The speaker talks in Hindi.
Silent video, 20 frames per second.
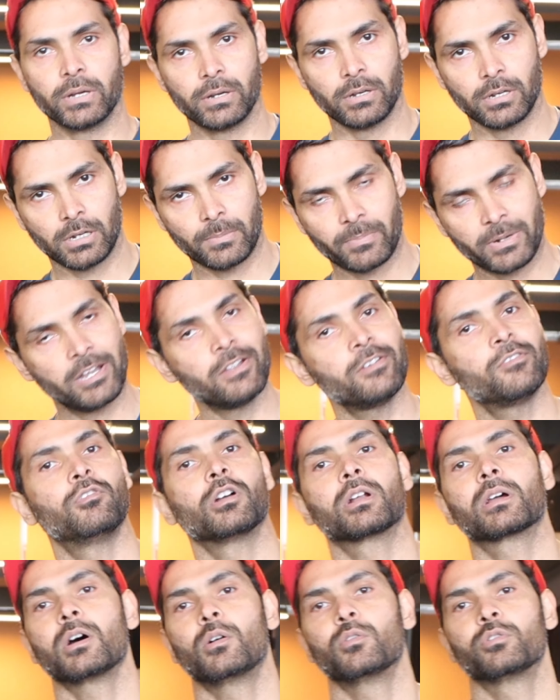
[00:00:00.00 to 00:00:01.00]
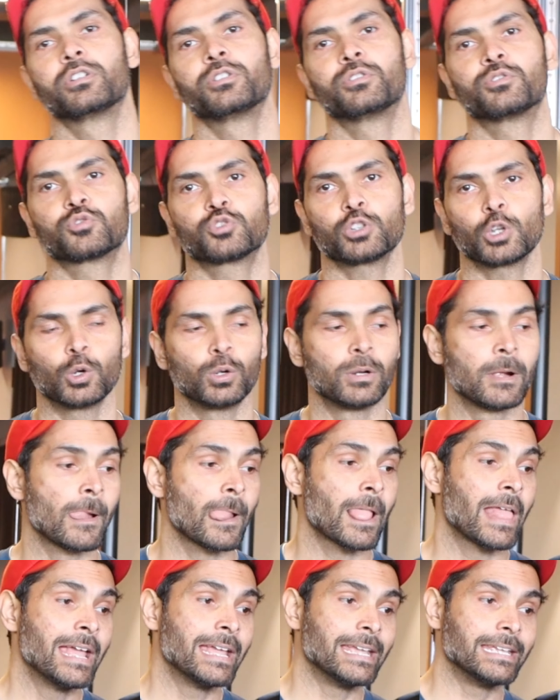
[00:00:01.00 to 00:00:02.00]
अपने वर्कआउट चलो
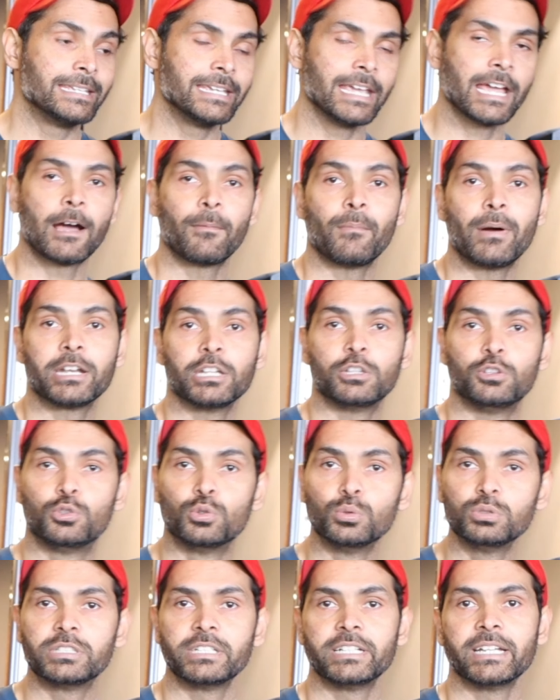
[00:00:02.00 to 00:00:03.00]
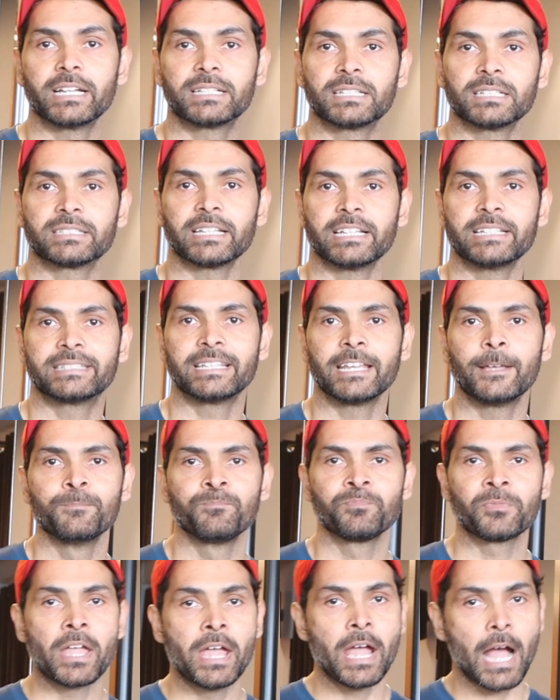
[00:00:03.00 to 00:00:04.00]
ये हमारी दूसरी एक्सरसाइज थी
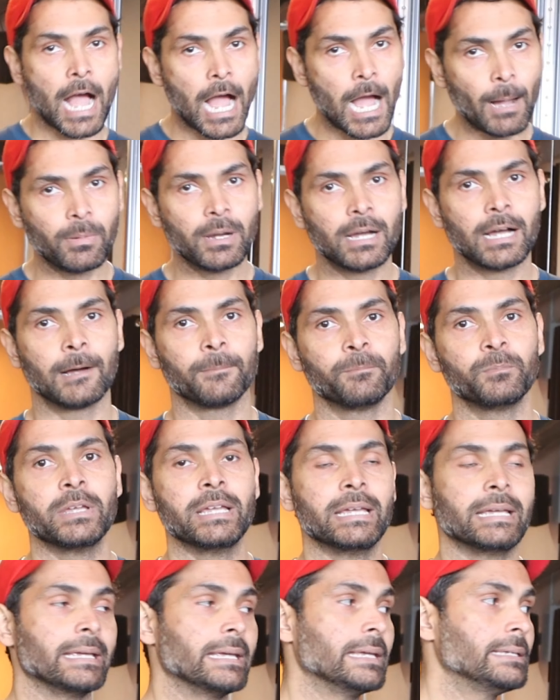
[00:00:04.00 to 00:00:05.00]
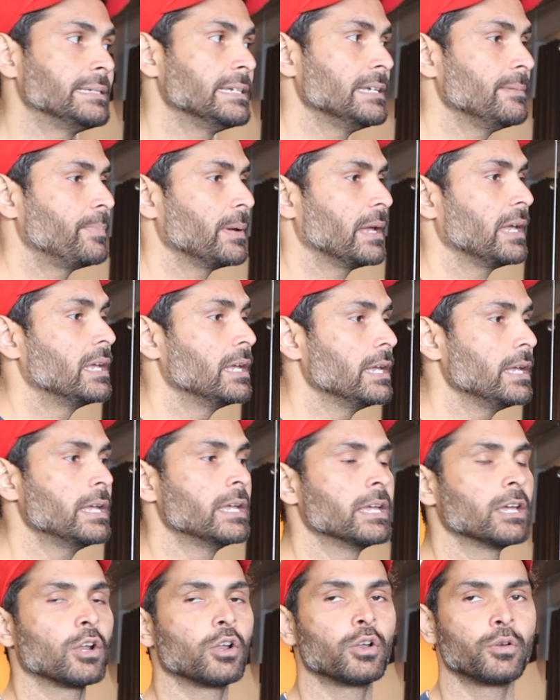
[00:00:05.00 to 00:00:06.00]
अब हम इसी पे ही
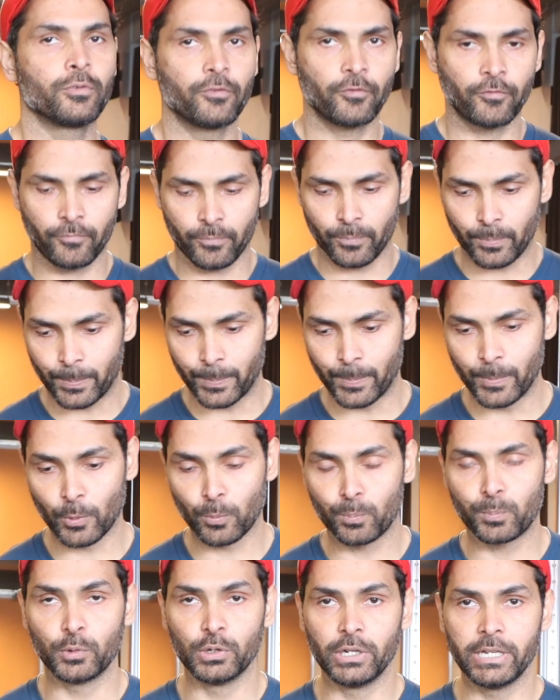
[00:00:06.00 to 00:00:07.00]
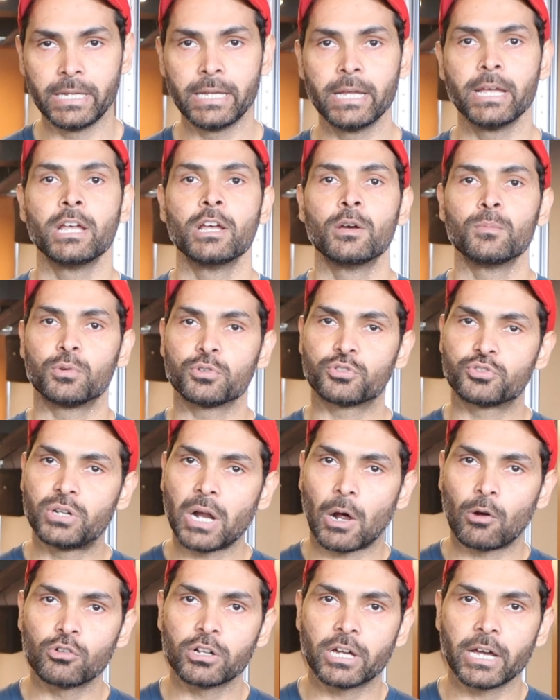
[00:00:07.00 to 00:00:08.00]
पुली पुश
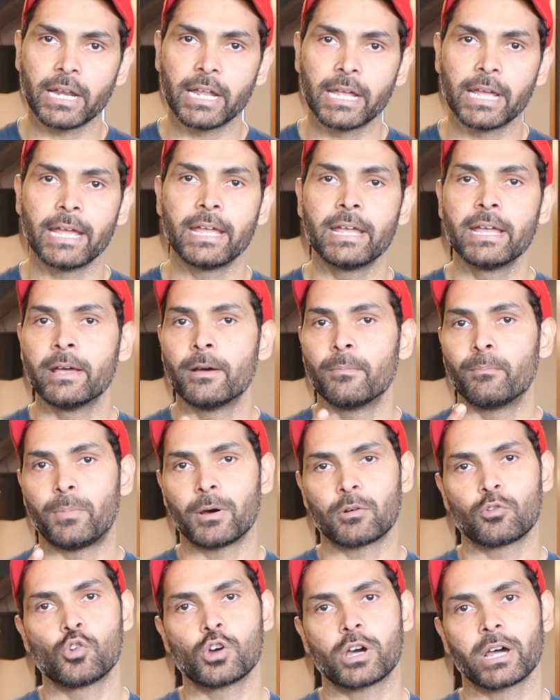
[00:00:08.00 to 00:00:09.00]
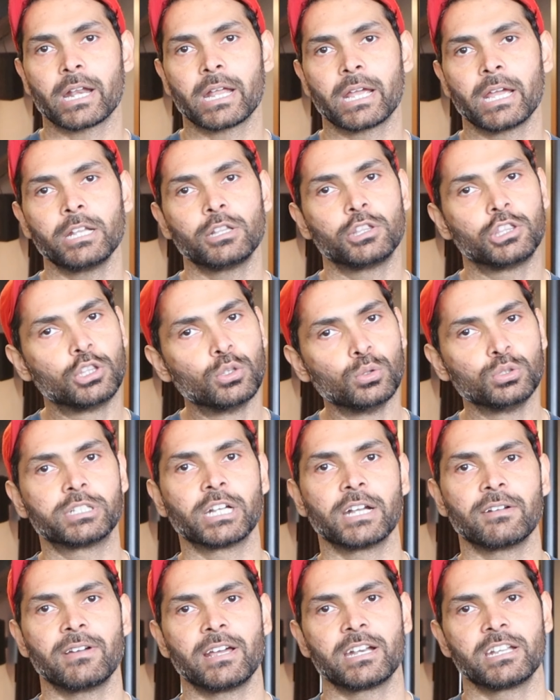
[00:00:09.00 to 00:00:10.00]
डाउन करेंगे पर वो करेंगे
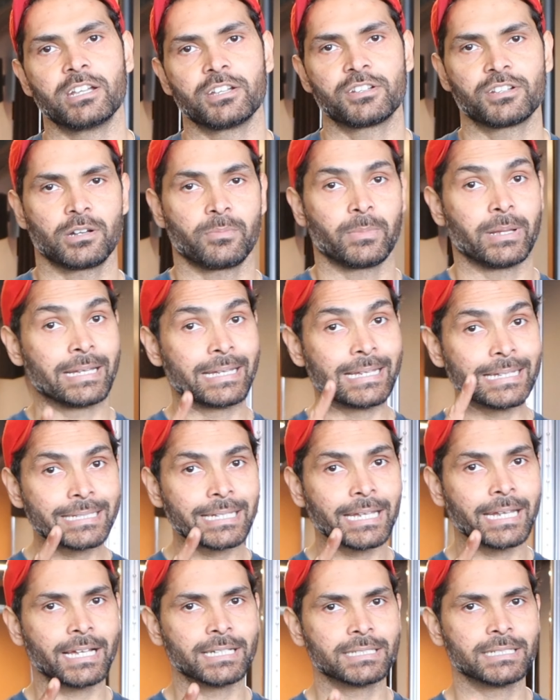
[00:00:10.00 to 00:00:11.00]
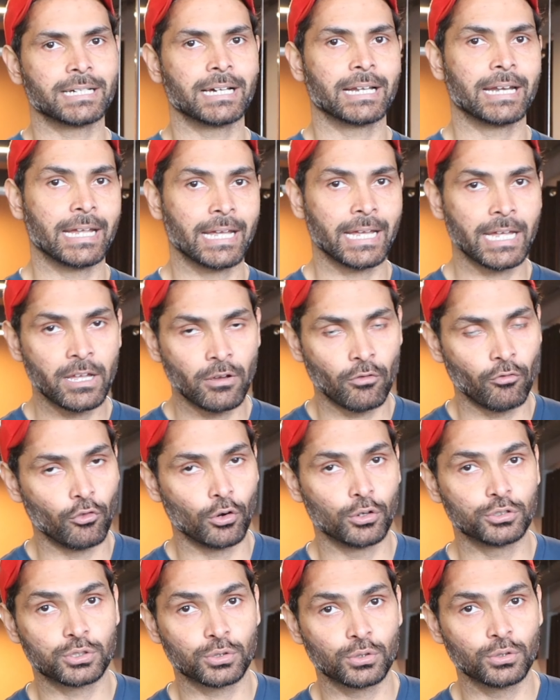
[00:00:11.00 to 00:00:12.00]
दूसरे वेरिएशन में किस तरीके से करेंगे
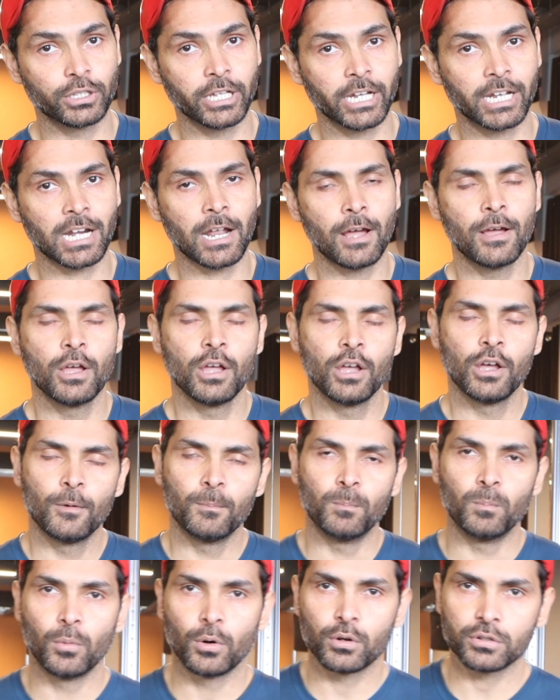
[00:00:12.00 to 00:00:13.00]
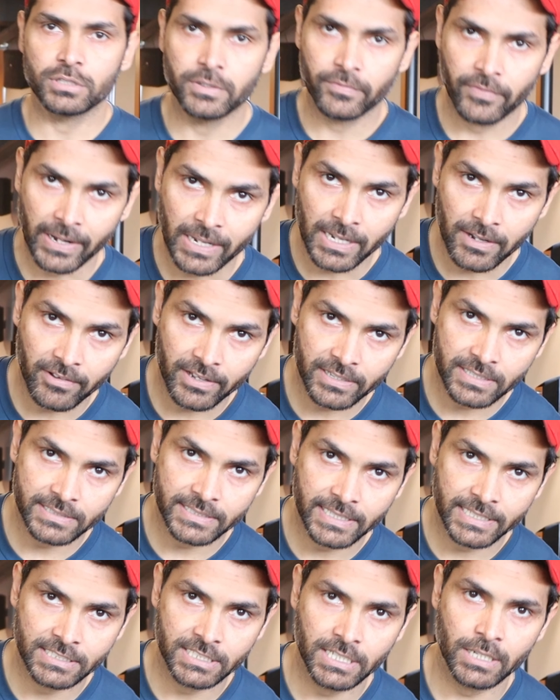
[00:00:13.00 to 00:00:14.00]
वो ज़रूर देखना मोस्ट इफेक्टिव
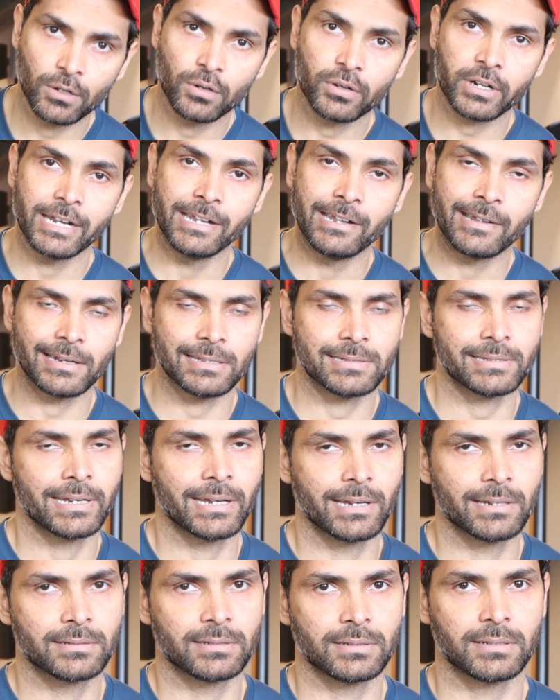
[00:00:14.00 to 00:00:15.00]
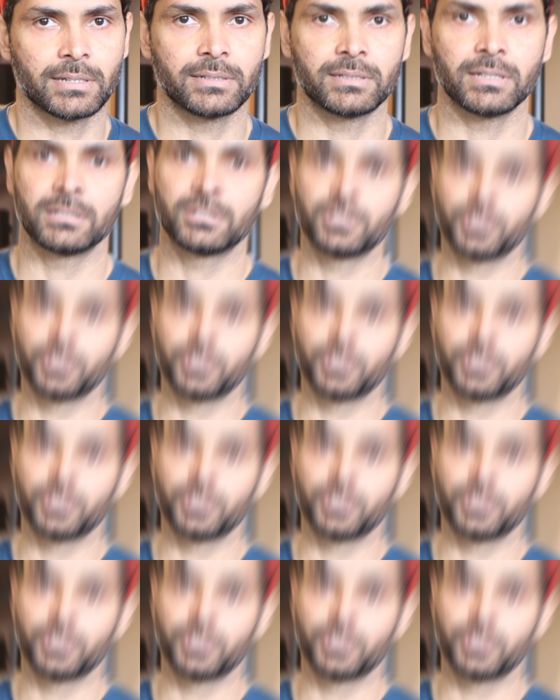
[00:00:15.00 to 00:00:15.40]
एक्सरसाइज है और इंटरेस्टिंग एक्सरसाइज है